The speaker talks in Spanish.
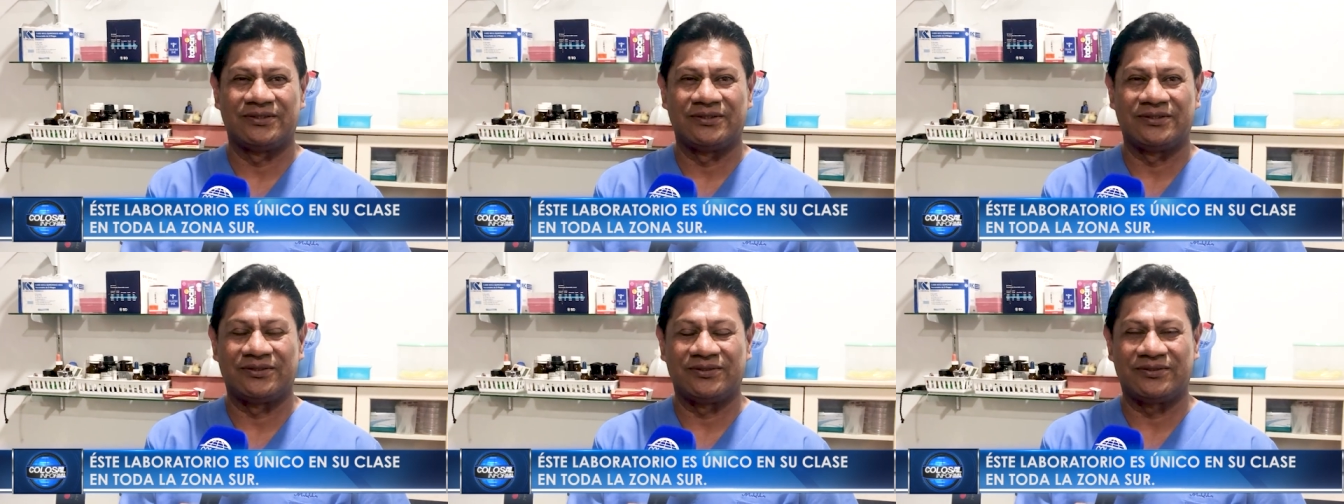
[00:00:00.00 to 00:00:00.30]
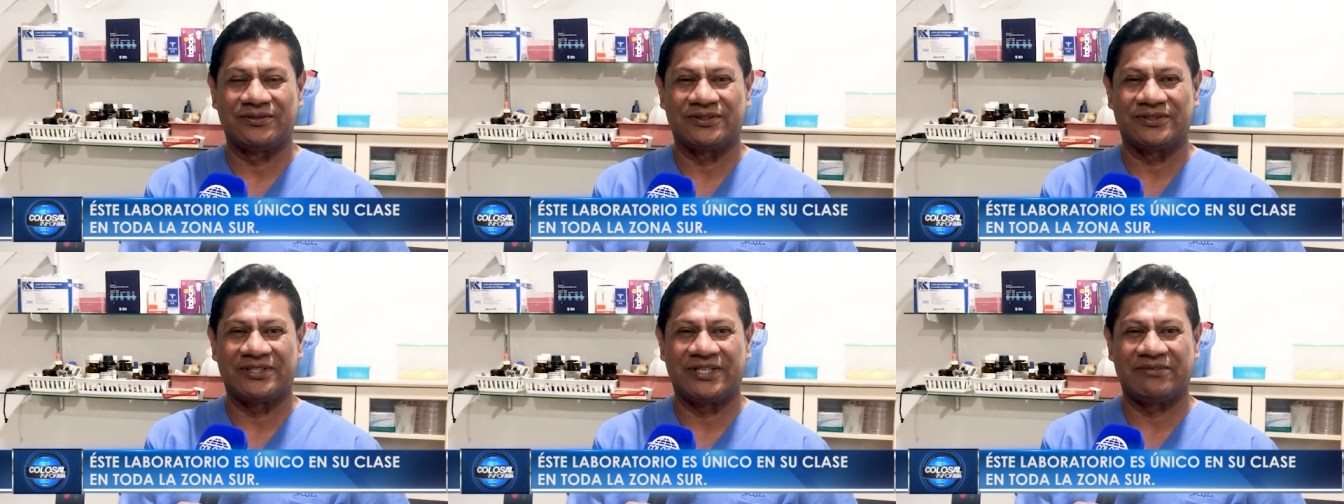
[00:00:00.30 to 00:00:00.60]

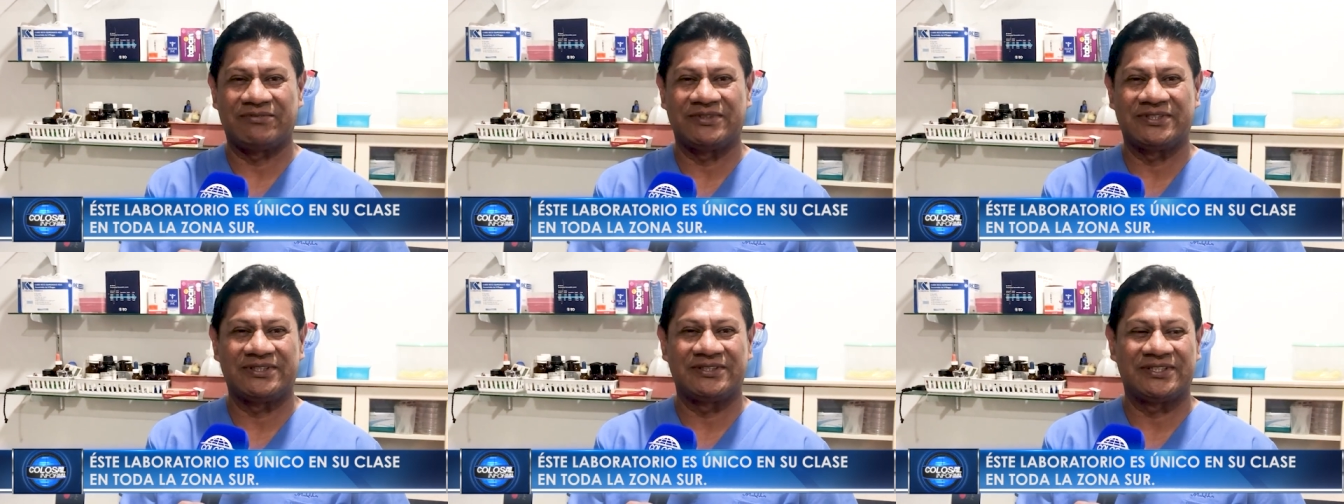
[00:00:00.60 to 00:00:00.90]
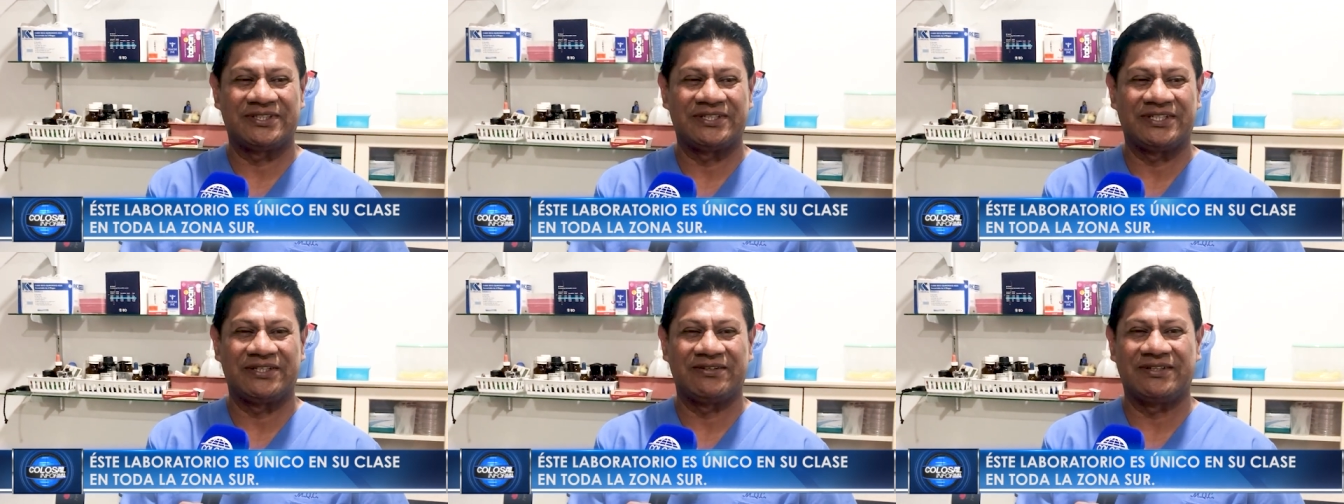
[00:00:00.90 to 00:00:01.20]
los exámenes
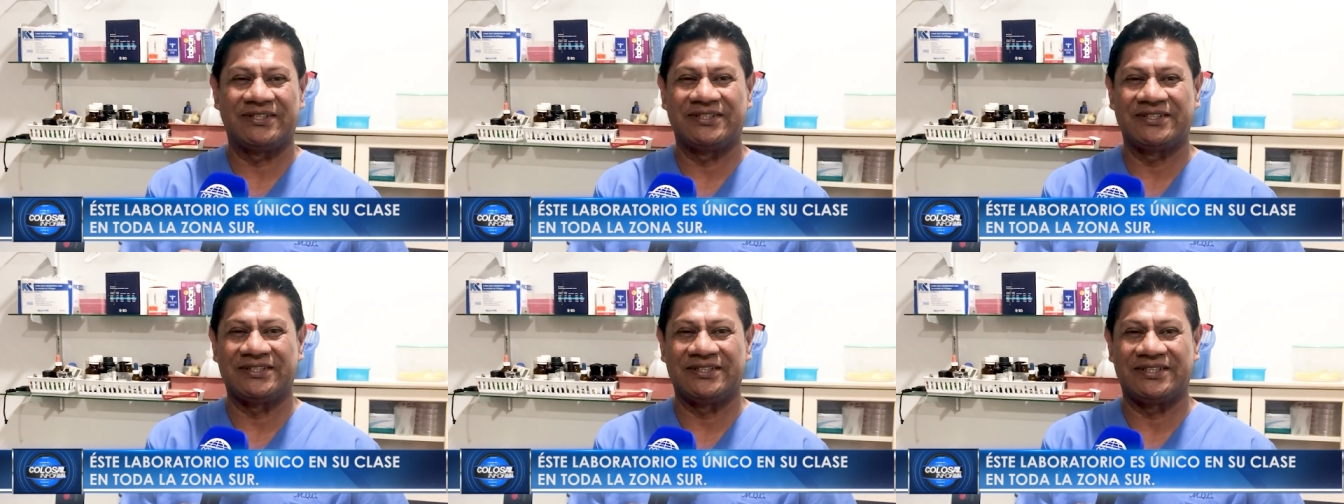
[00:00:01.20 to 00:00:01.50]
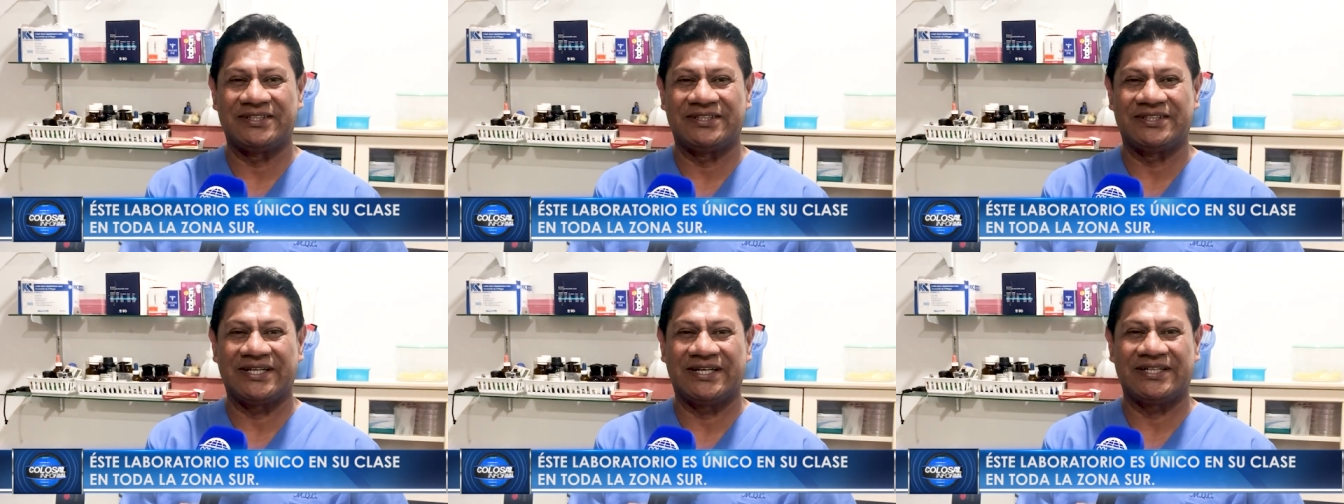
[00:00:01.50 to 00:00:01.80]
se llevan
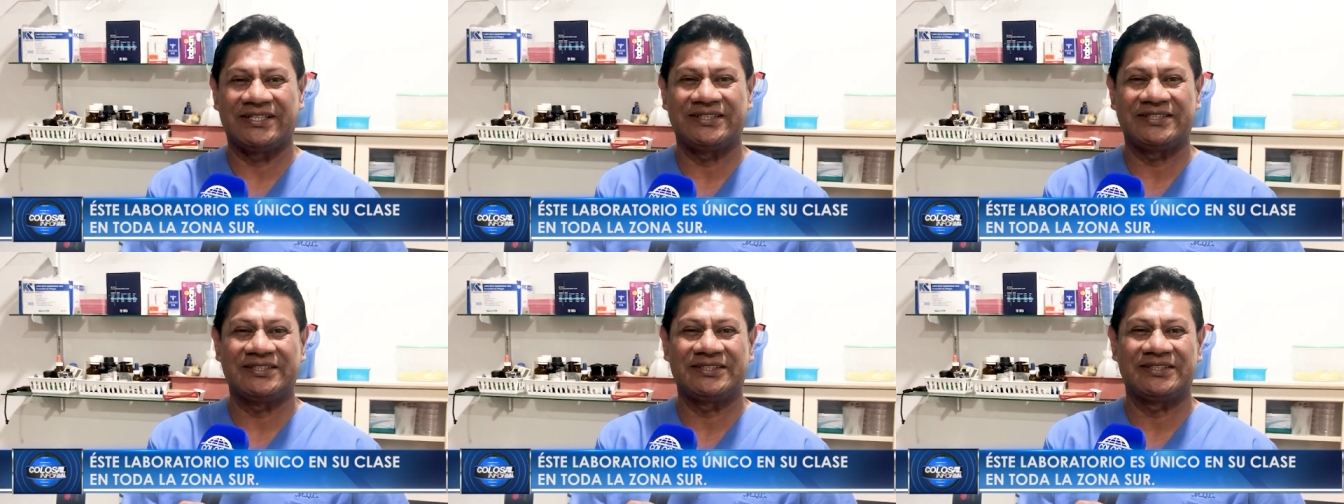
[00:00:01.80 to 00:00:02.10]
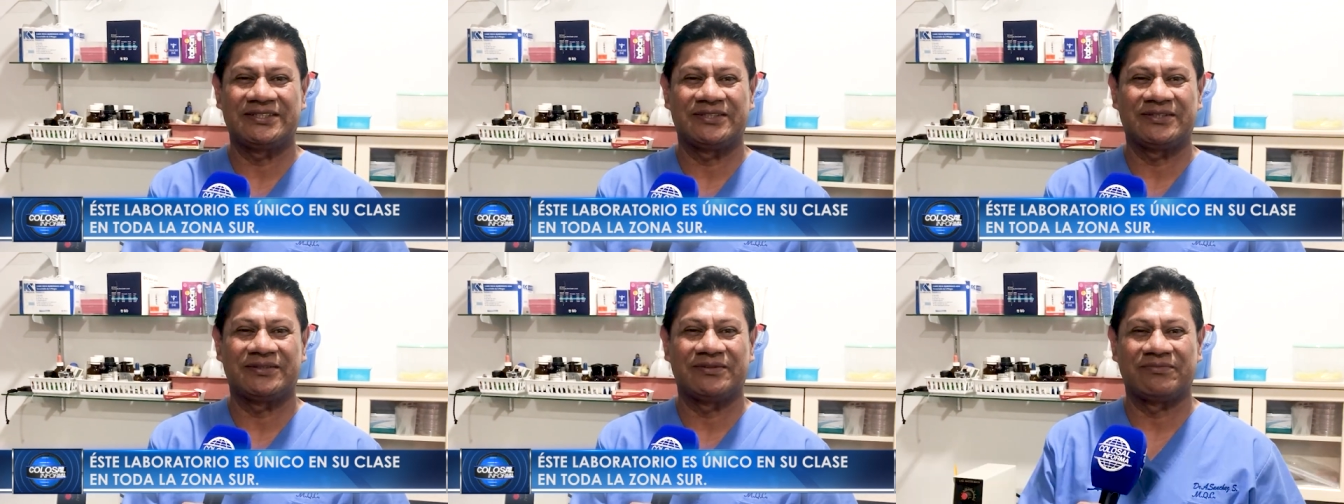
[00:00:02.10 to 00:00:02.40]
digitales